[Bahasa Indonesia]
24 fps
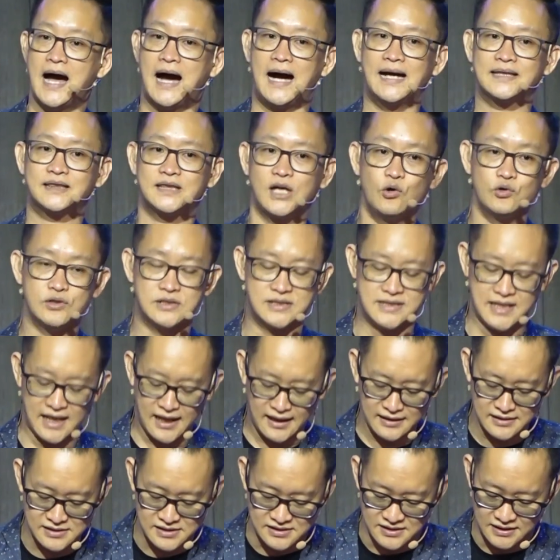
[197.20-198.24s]
atau
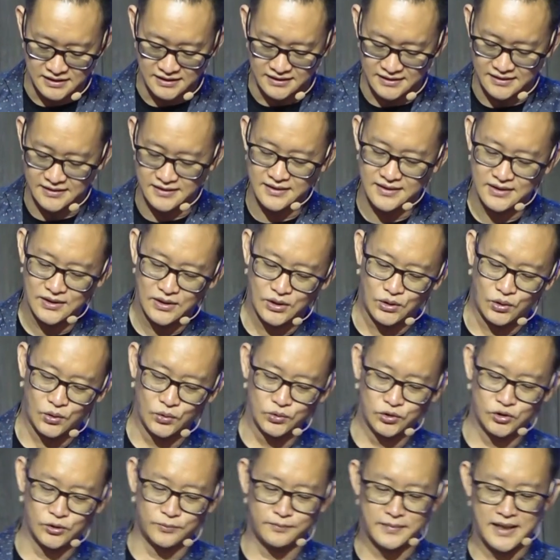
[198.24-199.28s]
janji
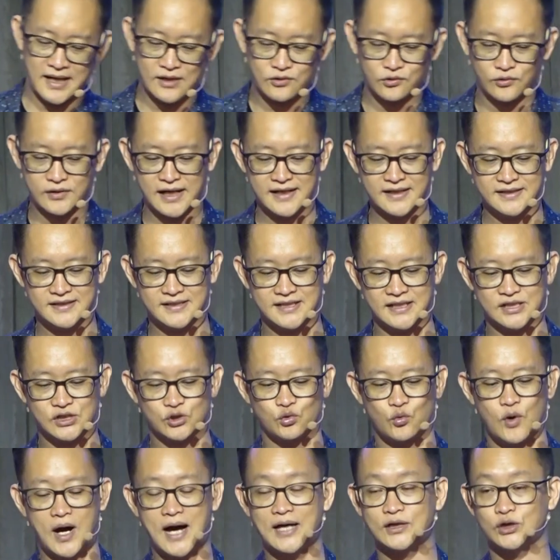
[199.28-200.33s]
untuk melakukan
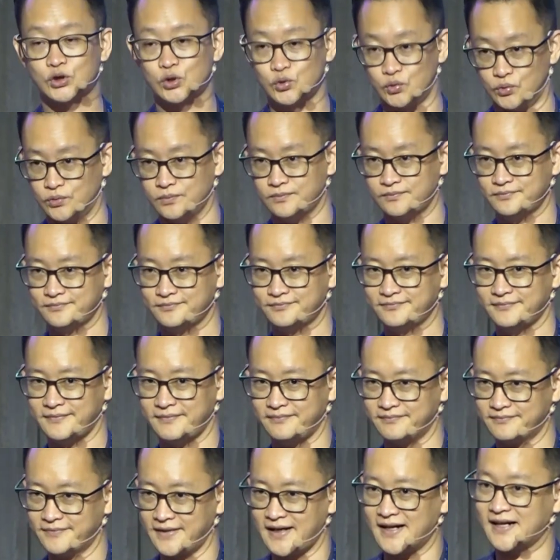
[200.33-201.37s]
sesuatu.
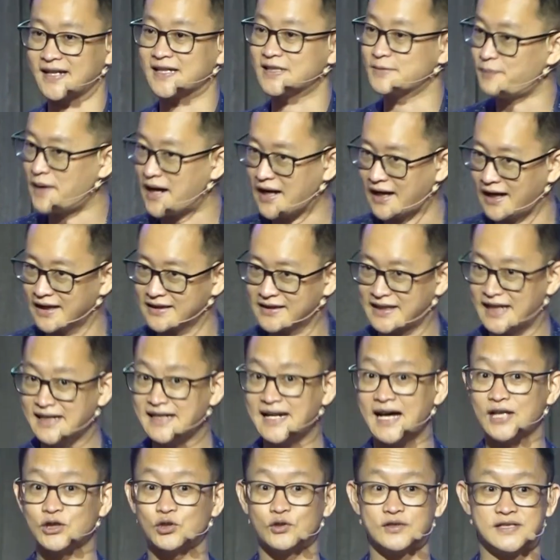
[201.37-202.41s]
Ya,
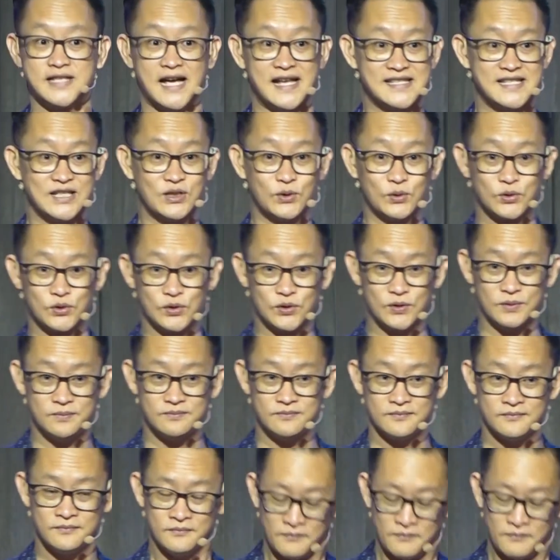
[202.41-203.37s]
kesepakatan atau janji untuk